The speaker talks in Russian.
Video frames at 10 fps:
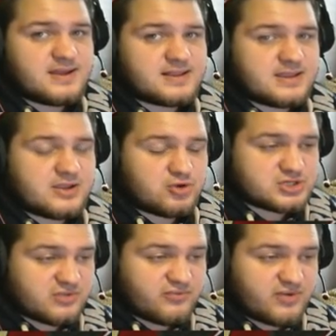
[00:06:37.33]
Это не
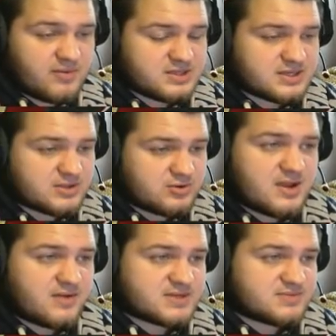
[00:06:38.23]
точная информация, но,
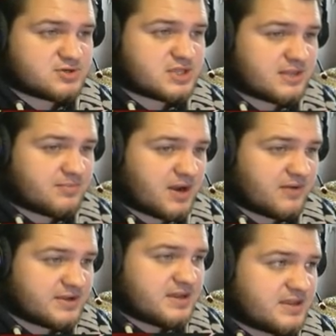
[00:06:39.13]
возможно, это
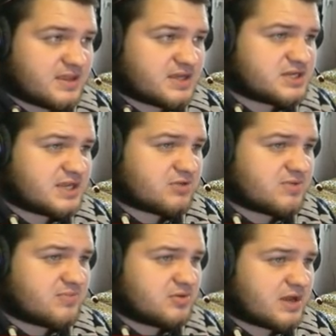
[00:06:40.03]
правда. Даже где-то у
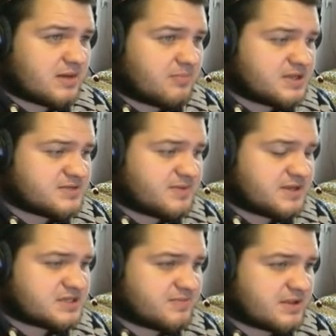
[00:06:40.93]
меня был карпас, в
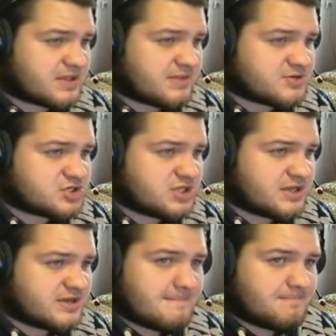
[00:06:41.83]
принципе, этой
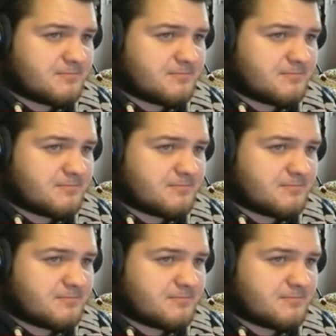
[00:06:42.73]
машины.